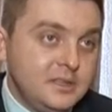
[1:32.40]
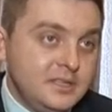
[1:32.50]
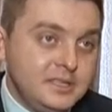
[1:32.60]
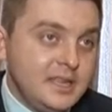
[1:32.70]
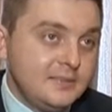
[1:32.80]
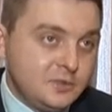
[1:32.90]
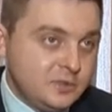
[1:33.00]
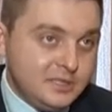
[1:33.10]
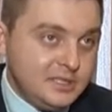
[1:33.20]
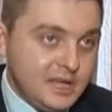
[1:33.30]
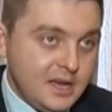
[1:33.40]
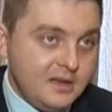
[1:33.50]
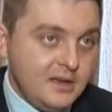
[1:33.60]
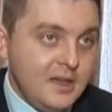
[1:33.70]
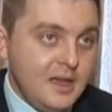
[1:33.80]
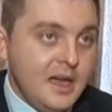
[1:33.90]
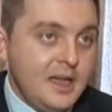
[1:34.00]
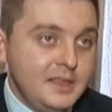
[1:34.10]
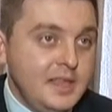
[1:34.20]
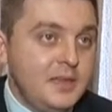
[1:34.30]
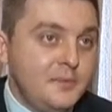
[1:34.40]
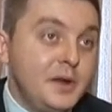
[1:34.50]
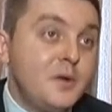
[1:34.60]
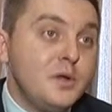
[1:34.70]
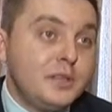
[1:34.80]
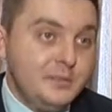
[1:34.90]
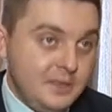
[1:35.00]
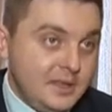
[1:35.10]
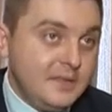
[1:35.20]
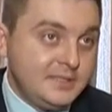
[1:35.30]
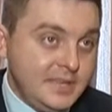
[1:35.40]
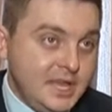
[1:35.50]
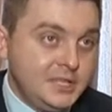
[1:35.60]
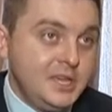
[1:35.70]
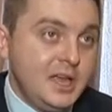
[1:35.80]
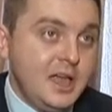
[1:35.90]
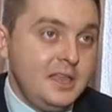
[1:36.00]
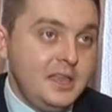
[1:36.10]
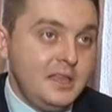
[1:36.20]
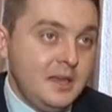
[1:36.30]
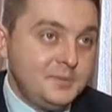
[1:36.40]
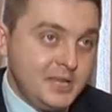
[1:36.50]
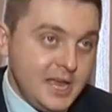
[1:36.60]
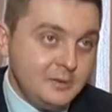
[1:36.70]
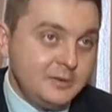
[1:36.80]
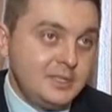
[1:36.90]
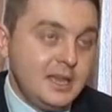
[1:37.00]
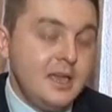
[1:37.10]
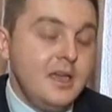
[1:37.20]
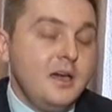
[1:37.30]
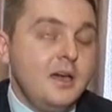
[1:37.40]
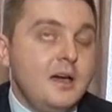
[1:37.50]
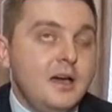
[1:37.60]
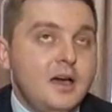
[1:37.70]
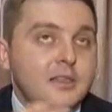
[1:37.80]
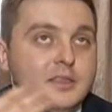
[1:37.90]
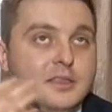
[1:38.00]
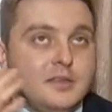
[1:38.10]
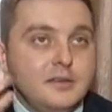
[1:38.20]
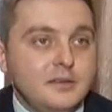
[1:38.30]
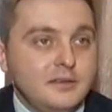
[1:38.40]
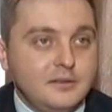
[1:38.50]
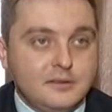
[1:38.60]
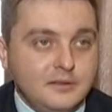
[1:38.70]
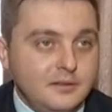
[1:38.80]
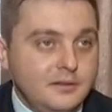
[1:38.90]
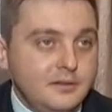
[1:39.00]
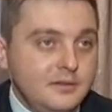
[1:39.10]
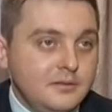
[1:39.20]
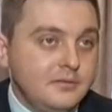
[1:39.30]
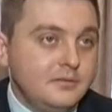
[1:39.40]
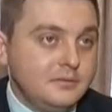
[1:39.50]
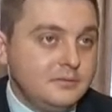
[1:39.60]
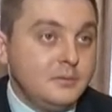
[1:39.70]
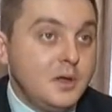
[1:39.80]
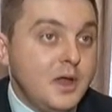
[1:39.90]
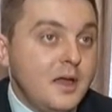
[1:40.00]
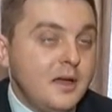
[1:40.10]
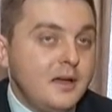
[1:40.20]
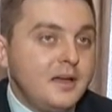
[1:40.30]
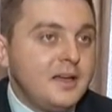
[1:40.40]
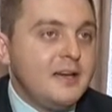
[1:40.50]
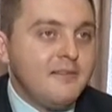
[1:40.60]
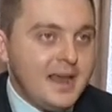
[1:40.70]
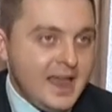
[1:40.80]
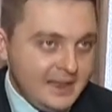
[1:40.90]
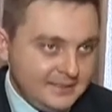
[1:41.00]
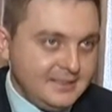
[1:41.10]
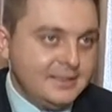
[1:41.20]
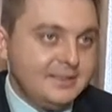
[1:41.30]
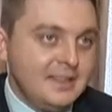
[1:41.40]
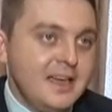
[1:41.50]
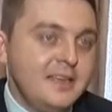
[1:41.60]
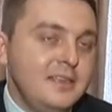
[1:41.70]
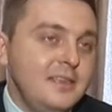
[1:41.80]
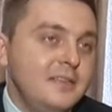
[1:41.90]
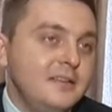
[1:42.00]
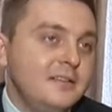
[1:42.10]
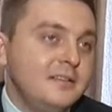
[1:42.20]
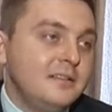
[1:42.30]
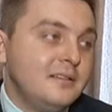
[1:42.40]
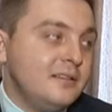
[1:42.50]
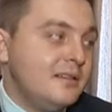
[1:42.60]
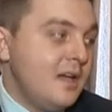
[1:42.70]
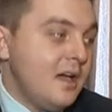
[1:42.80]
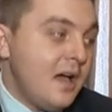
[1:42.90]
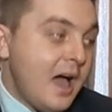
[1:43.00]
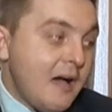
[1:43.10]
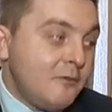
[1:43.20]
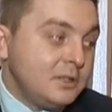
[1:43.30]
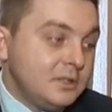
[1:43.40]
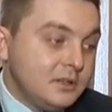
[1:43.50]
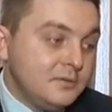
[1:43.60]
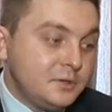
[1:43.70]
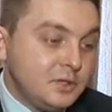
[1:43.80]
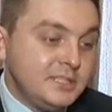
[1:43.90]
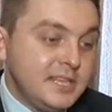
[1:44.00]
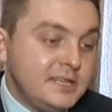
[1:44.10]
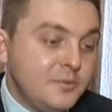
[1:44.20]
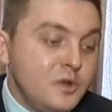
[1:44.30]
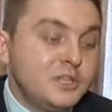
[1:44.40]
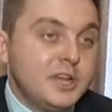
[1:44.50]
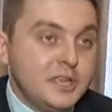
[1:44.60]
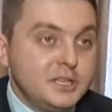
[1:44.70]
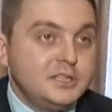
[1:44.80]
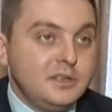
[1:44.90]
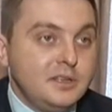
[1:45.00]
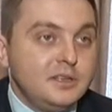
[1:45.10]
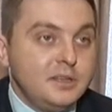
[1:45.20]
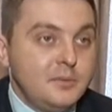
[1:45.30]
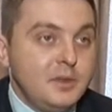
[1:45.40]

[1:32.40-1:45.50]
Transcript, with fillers: не сидят в соцсетях. Они приходят именно на встречи, они общаются, а, они э, говорят. Да? И, э, а вот в соцсети больше, конечно, это для